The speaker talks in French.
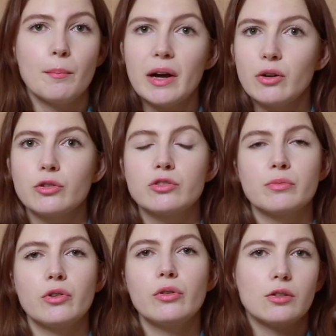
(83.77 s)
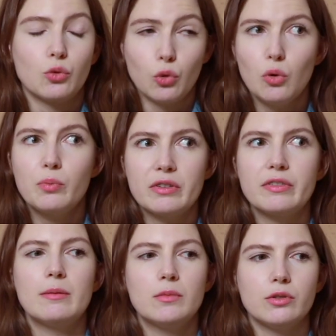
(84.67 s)
Malheureusement, et le gros point
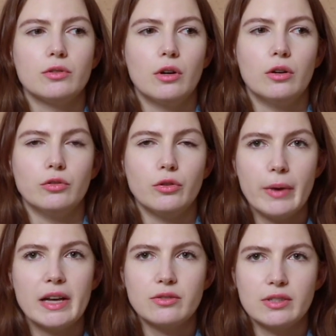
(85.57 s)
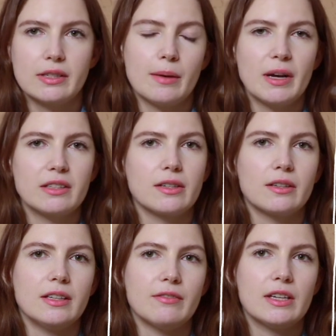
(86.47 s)
faible euh, de base de cet appart, c'est
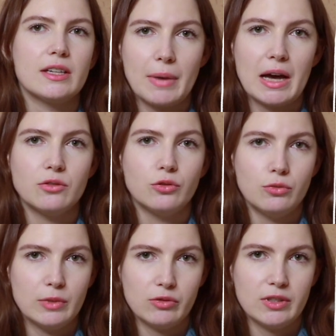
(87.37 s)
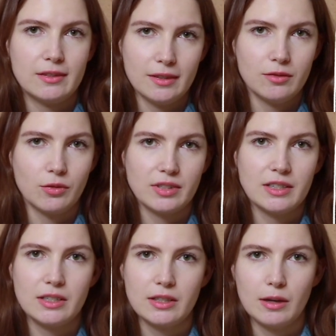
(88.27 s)
qu'il n'y avait pas de luminosité. Donc
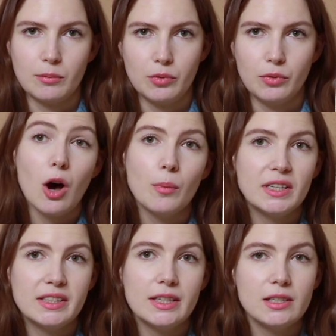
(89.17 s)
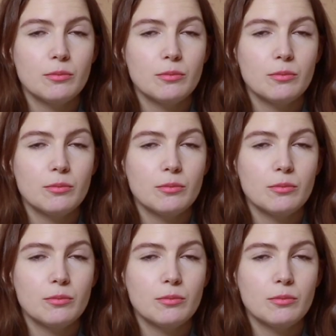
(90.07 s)
ça, j'étais un peu embêtée